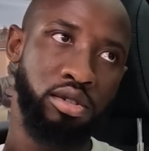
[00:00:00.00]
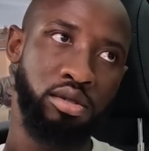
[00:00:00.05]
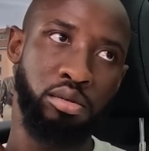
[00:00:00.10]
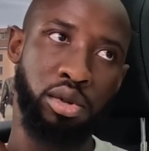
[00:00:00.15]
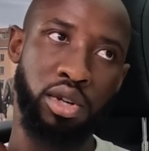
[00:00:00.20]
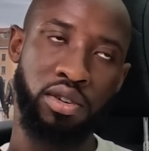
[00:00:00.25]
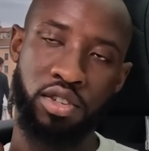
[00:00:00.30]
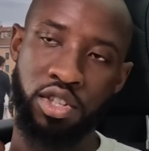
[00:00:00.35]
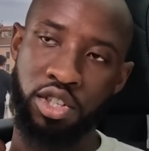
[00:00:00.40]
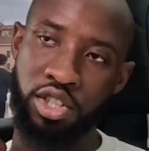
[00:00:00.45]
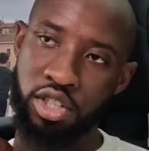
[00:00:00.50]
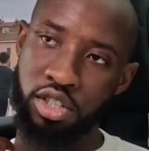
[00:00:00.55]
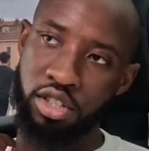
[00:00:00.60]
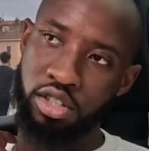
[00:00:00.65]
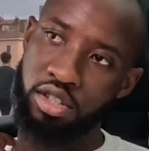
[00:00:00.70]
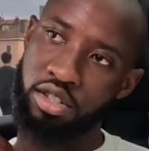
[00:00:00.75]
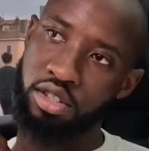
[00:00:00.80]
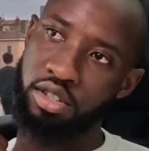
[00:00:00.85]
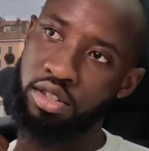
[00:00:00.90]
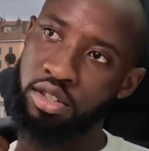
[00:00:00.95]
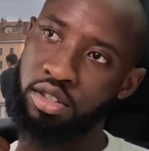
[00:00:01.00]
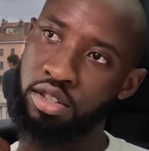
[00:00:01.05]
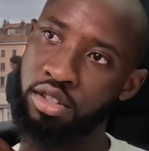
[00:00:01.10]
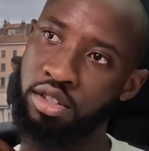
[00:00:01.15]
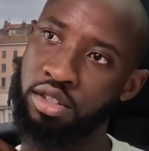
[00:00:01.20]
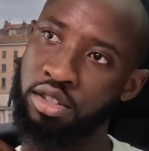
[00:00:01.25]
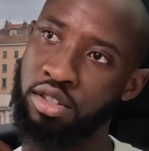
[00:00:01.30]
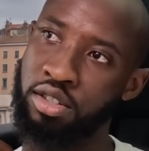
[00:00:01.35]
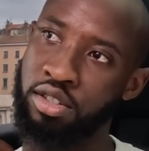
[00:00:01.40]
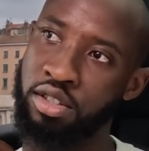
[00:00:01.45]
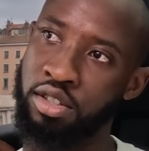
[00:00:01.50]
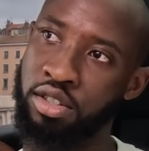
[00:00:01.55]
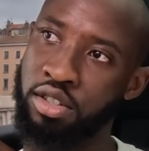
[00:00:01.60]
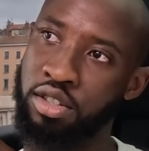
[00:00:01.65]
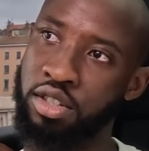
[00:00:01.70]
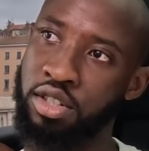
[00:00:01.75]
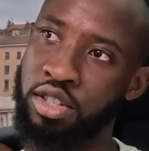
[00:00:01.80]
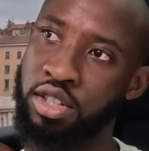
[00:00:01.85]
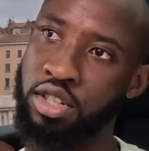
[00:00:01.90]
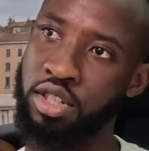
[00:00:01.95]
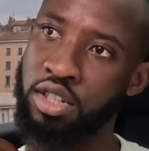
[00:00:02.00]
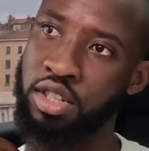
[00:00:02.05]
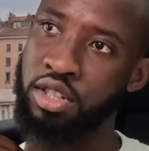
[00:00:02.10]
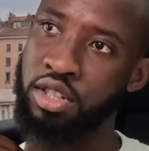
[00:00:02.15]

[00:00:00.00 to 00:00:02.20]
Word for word: on mhm. dit. On te dit quoi